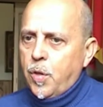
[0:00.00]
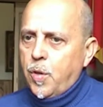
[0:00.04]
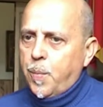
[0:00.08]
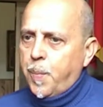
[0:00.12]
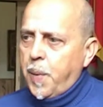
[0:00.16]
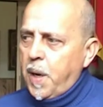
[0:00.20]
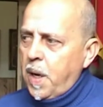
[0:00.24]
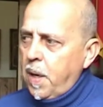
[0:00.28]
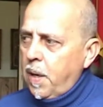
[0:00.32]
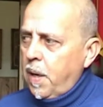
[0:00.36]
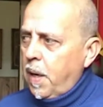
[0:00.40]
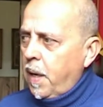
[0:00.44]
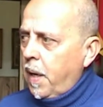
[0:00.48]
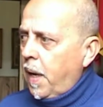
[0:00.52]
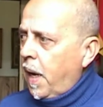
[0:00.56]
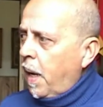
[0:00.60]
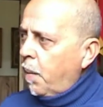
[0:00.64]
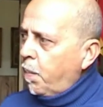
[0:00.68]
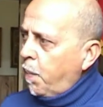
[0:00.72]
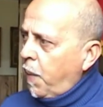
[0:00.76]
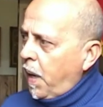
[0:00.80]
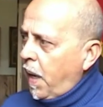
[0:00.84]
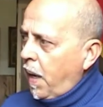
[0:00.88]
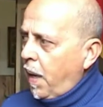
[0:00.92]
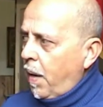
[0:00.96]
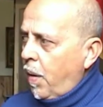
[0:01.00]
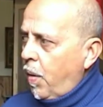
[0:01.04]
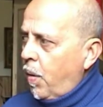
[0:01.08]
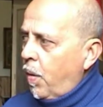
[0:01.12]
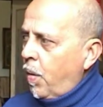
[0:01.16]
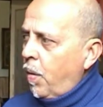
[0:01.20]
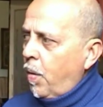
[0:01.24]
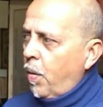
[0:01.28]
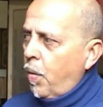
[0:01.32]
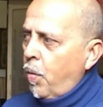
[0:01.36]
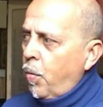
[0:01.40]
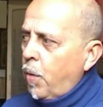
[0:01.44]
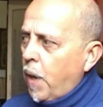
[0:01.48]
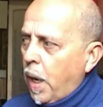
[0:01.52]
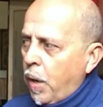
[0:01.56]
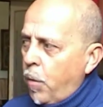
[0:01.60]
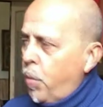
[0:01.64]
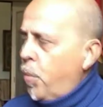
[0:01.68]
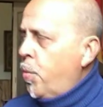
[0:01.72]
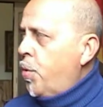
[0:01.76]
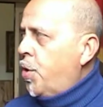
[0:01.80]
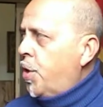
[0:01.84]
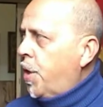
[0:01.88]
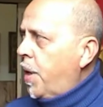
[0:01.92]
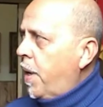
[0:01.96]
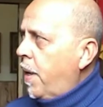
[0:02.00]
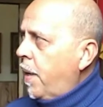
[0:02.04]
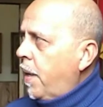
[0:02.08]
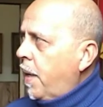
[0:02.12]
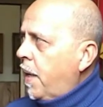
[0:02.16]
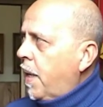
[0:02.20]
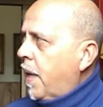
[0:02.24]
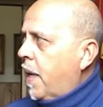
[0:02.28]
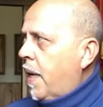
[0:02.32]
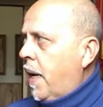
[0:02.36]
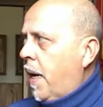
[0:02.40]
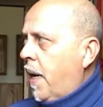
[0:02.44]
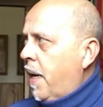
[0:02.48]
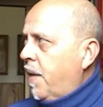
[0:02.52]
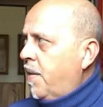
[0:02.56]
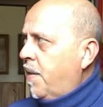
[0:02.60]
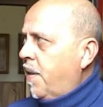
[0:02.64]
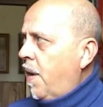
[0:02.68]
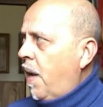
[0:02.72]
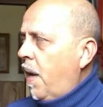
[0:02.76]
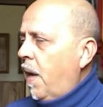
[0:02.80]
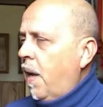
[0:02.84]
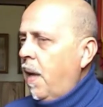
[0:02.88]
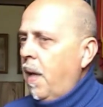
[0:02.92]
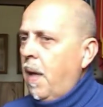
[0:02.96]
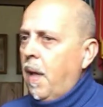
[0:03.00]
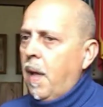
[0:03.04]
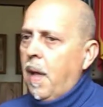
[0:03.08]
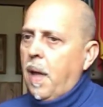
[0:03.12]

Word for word: spegnere almeno una luce in casa